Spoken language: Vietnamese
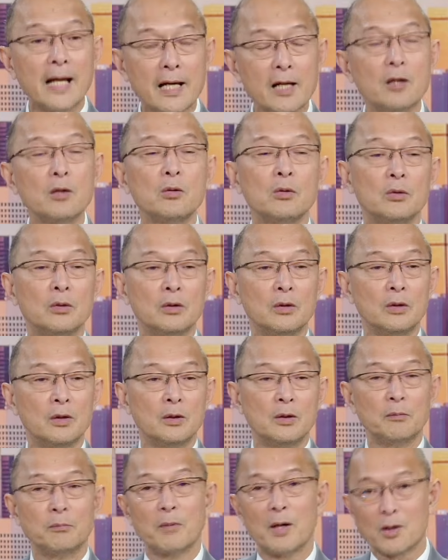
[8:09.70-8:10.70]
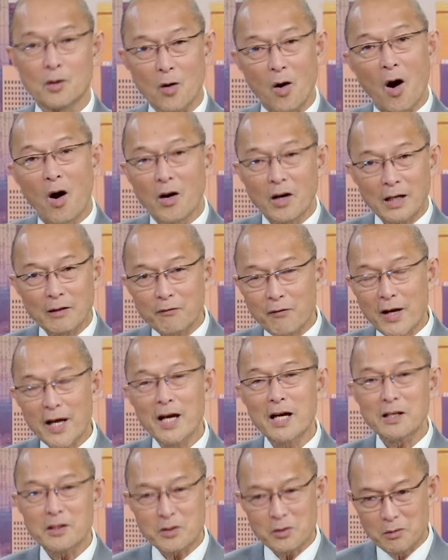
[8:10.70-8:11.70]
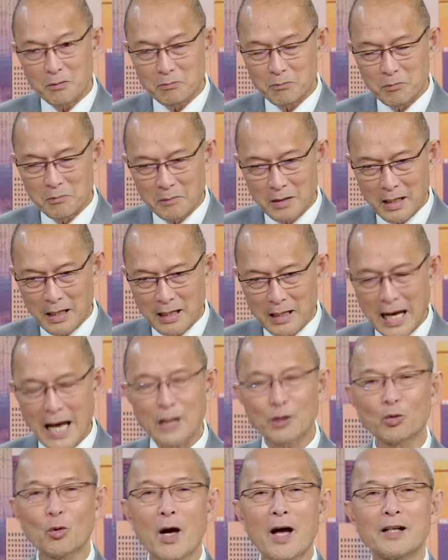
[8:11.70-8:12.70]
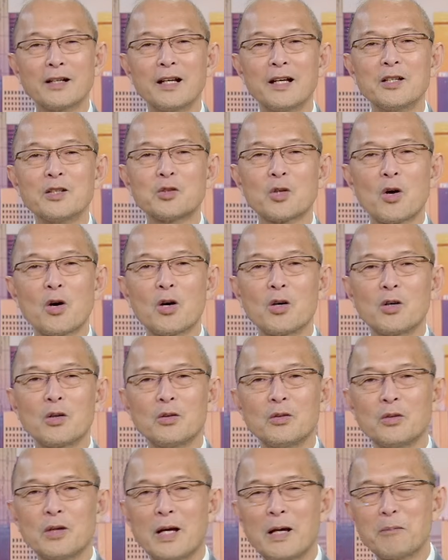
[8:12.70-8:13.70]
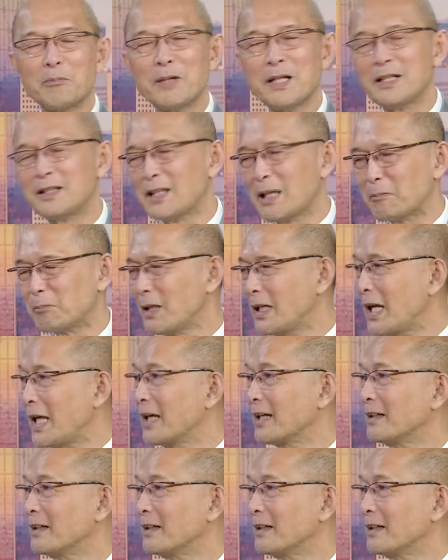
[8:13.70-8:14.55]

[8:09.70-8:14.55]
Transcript: nếu mà có cái vé an toàn để cho em đi thì em đi liền.